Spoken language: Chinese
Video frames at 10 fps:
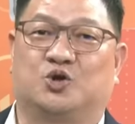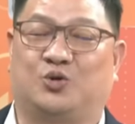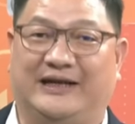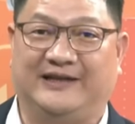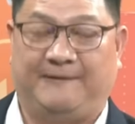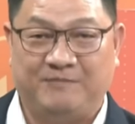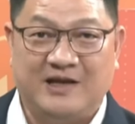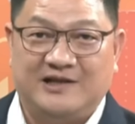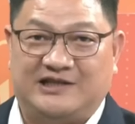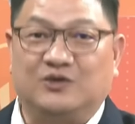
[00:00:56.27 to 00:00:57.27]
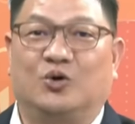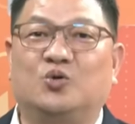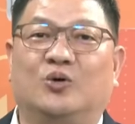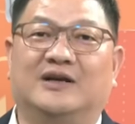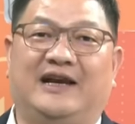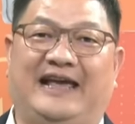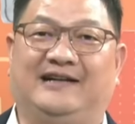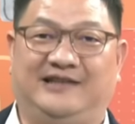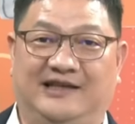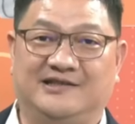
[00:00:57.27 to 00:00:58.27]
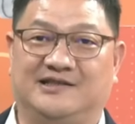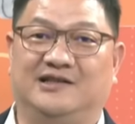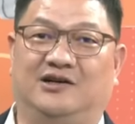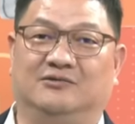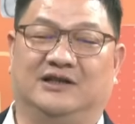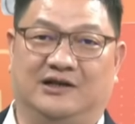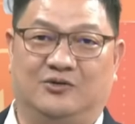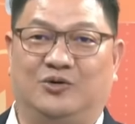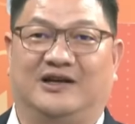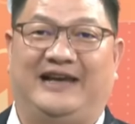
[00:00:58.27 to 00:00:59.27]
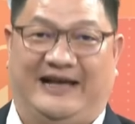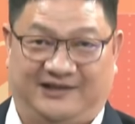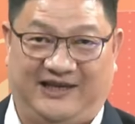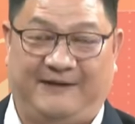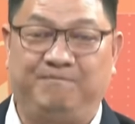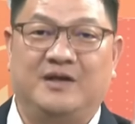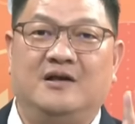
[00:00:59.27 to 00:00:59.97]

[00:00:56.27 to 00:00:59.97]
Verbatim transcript: 船了。”结果过了两天之后呢，过了两天。